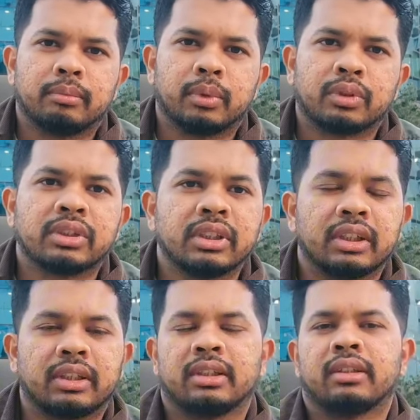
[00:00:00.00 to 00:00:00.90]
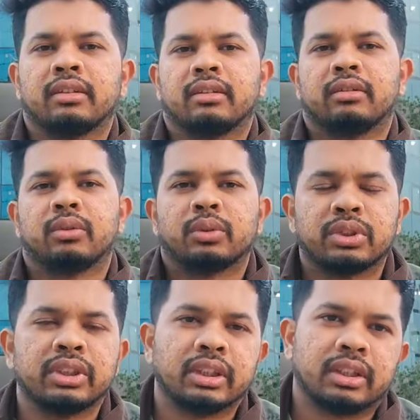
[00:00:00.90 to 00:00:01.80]
বসনিয়া
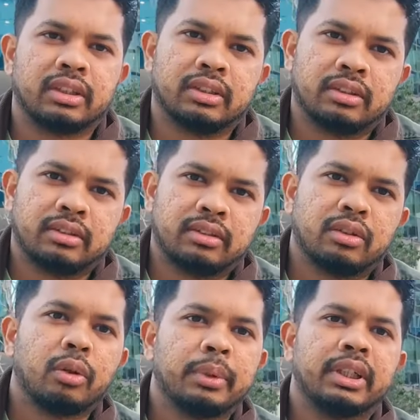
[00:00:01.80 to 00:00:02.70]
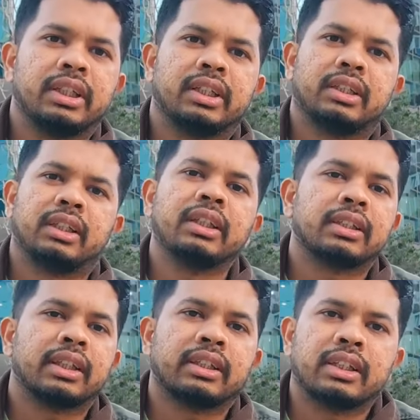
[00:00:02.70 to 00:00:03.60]
ক্রোশিয়া স্লোভেনিয়া এই
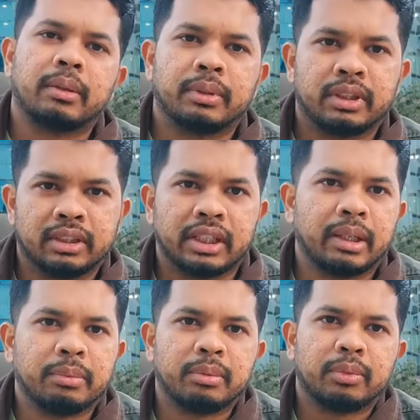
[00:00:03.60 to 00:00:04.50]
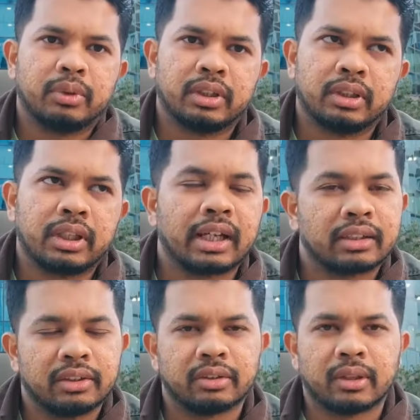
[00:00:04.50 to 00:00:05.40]
সাইডটা আমাদের গেমের মধ্যে
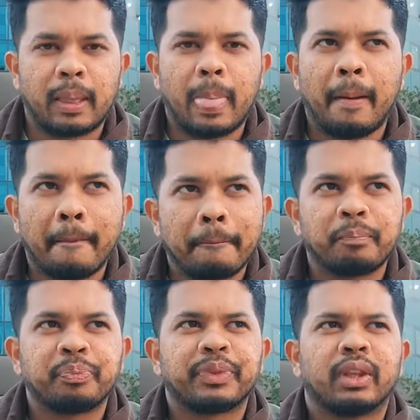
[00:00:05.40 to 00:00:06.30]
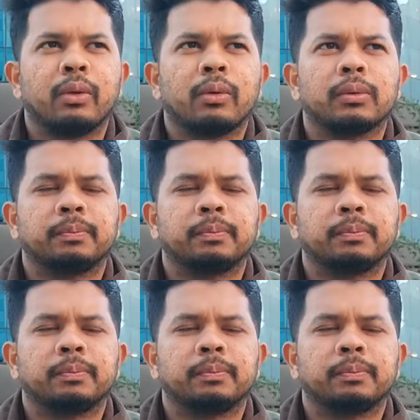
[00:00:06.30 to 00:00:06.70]
থাকতে হয় তো